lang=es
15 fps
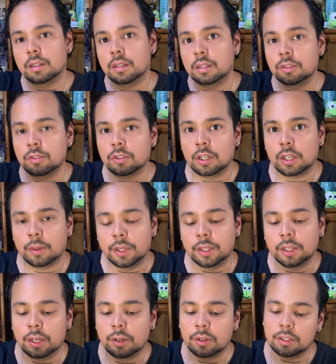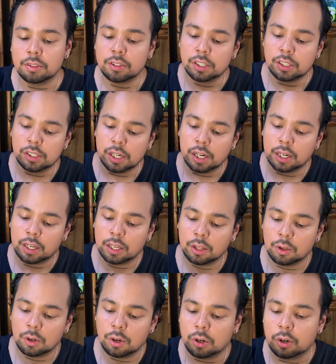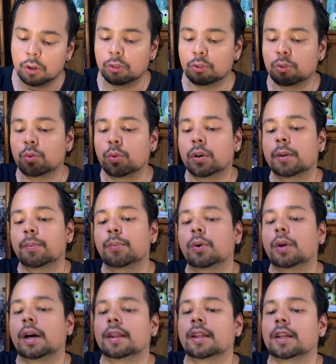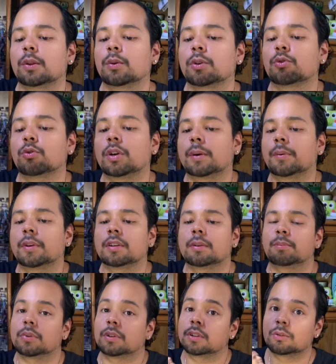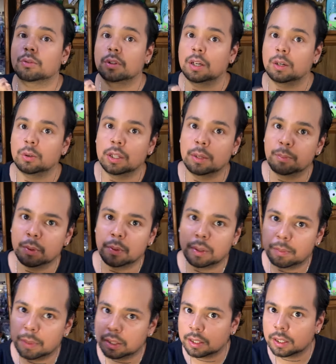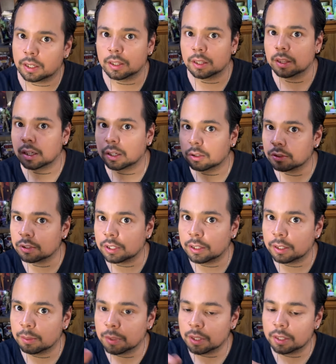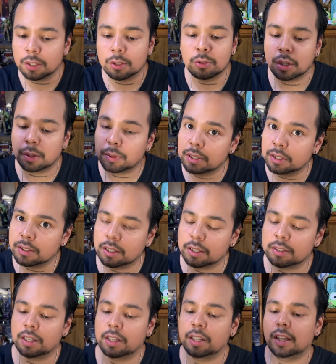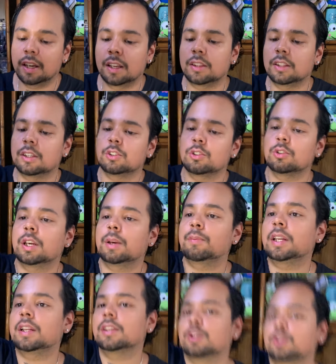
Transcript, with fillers: Listo la banda, ahora sí ya quedó con su cuerpo adherido a su cabeza porque esto era una problemática que tenía constantemente que su cabeza se le salía. De hecho ya miren, ya